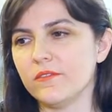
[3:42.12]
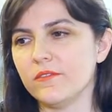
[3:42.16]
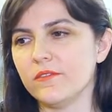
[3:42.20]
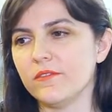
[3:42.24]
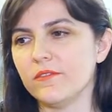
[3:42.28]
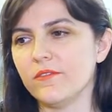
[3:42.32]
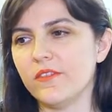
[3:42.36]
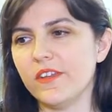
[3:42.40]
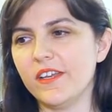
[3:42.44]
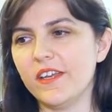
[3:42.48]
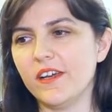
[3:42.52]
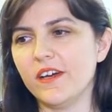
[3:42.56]

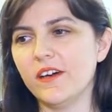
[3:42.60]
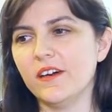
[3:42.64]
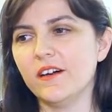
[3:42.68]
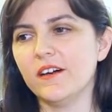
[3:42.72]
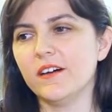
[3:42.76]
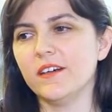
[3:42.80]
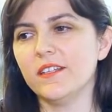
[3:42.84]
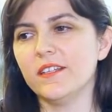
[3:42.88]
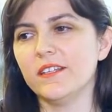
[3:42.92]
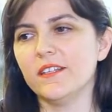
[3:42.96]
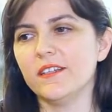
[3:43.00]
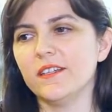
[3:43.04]

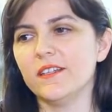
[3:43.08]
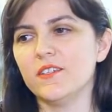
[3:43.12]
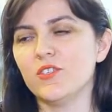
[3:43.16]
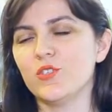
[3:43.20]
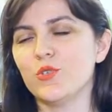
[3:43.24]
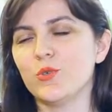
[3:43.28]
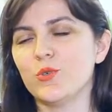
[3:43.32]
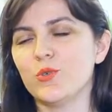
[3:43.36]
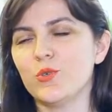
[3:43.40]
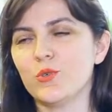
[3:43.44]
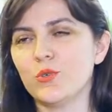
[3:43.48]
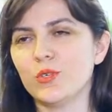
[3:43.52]
veya e,
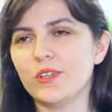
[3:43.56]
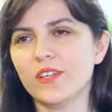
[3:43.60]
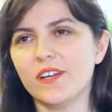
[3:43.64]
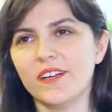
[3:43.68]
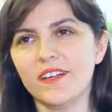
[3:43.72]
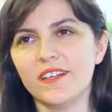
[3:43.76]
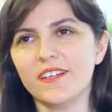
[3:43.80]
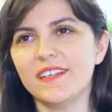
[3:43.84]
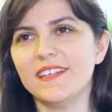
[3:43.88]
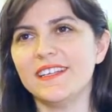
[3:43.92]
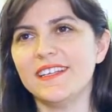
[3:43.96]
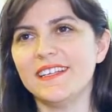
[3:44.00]

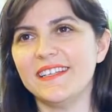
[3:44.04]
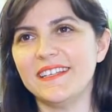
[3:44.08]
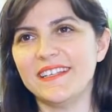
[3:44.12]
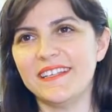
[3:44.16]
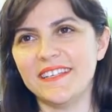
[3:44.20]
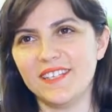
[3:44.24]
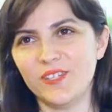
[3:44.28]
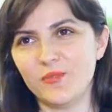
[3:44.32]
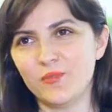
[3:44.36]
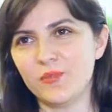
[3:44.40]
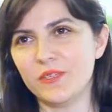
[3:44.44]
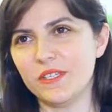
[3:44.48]
çocuklarla
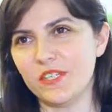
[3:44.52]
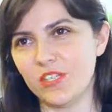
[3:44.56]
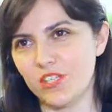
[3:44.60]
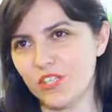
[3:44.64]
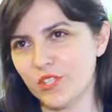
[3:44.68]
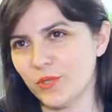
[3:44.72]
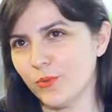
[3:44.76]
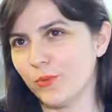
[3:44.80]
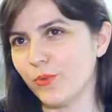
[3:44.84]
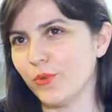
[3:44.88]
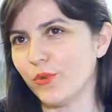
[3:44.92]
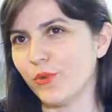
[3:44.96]
ilgili bir
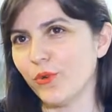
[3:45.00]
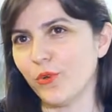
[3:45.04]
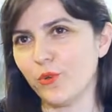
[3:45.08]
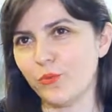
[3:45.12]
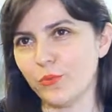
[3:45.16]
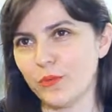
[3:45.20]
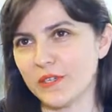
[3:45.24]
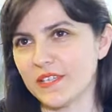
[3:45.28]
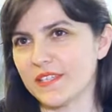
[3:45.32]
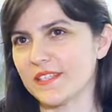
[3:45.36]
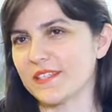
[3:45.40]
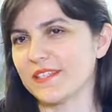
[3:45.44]
iş yapıyor
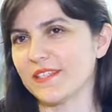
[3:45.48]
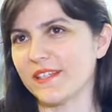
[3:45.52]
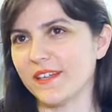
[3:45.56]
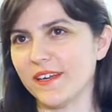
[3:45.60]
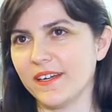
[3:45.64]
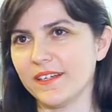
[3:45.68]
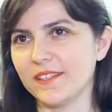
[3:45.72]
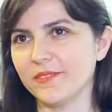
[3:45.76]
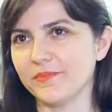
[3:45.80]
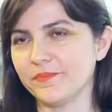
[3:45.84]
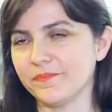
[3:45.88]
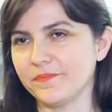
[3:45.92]
olmak
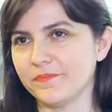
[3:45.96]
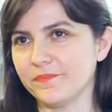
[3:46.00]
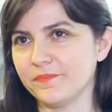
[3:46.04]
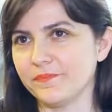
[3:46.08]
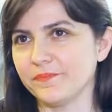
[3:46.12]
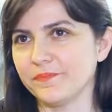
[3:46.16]
isterdim.